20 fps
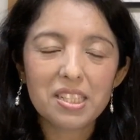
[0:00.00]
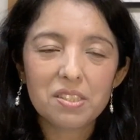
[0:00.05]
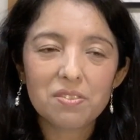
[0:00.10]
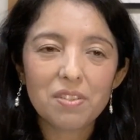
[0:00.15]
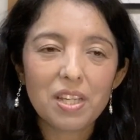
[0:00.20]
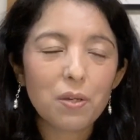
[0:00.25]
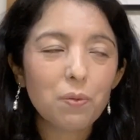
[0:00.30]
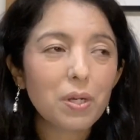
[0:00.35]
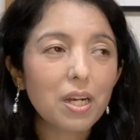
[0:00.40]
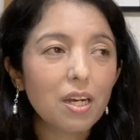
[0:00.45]

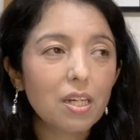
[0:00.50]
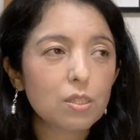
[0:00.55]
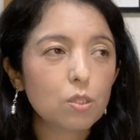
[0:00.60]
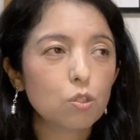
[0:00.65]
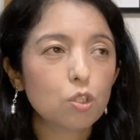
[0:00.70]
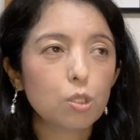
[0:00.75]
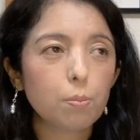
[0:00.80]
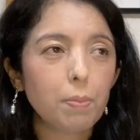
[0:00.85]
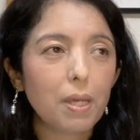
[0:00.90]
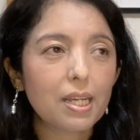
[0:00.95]
Eu canso
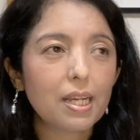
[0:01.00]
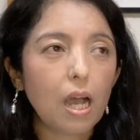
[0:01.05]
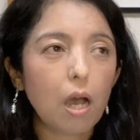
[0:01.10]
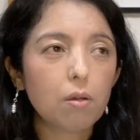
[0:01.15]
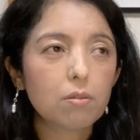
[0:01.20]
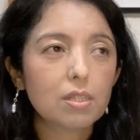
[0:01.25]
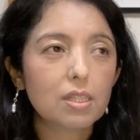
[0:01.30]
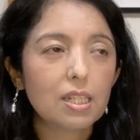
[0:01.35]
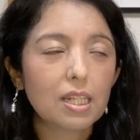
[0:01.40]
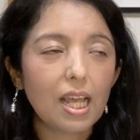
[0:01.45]
de pegar
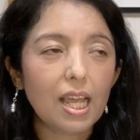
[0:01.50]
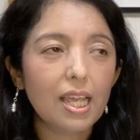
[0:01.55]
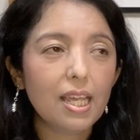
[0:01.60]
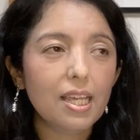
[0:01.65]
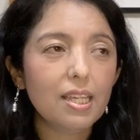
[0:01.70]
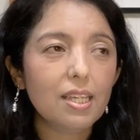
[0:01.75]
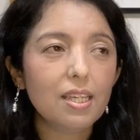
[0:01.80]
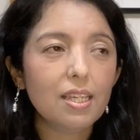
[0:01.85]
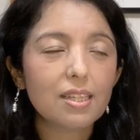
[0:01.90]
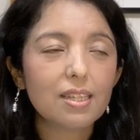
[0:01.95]
o
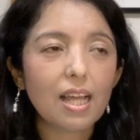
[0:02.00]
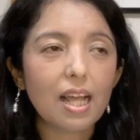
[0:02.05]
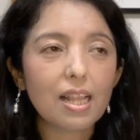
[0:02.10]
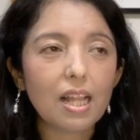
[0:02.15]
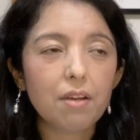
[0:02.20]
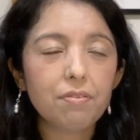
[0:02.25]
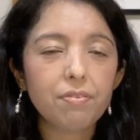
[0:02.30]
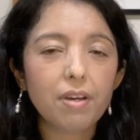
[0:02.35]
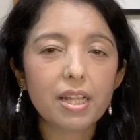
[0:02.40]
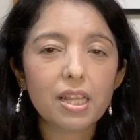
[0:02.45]
trem e tá
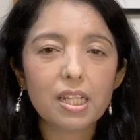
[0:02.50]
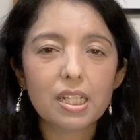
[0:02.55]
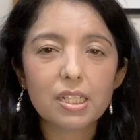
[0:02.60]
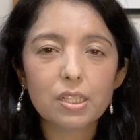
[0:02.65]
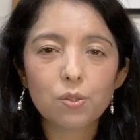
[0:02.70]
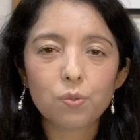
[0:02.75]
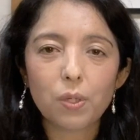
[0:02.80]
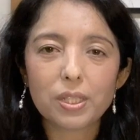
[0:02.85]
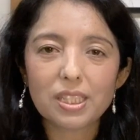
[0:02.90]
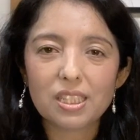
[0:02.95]
lá
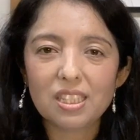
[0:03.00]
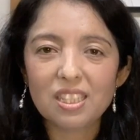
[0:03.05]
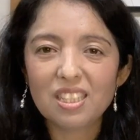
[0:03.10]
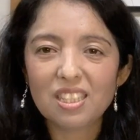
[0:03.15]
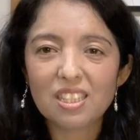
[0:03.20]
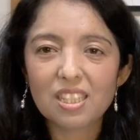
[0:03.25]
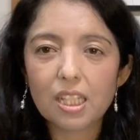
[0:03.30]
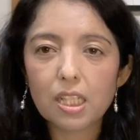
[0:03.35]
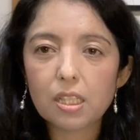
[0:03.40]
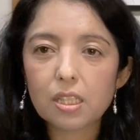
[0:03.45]
falando, assim,
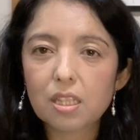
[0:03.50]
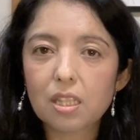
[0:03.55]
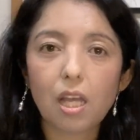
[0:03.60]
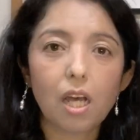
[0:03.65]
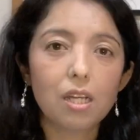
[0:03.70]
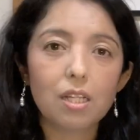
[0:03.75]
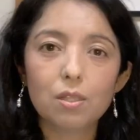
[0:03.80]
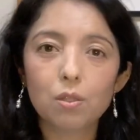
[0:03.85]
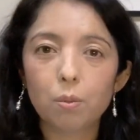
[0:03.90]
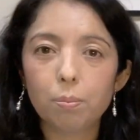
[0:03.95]

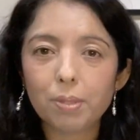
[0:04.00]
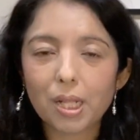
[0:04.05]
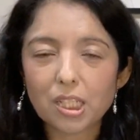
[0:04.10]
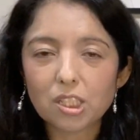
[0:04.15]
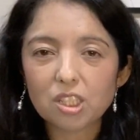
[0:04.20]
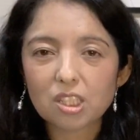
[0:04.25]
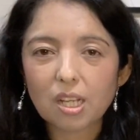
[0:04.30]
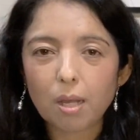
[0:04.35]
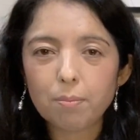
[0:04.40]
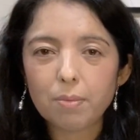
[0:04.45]
gritando
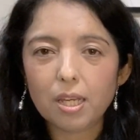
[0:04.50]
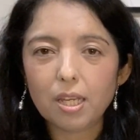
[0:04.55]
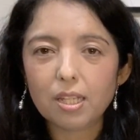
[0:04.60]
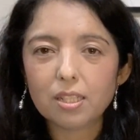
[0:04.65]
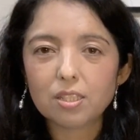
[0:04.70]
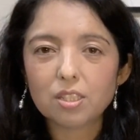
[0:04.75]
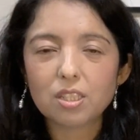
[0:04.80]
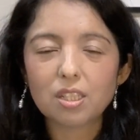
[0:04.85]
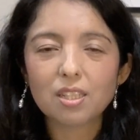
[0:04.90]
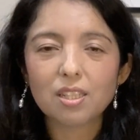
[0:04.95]

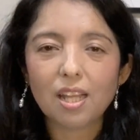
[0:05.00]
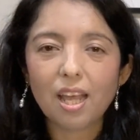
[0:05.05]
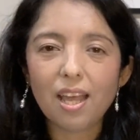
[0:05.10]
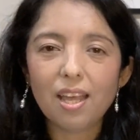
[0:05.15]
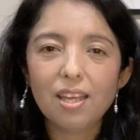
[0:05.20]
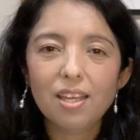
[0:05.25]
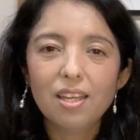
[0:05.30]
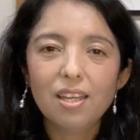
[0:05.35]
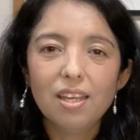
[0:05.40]
praticamente, né?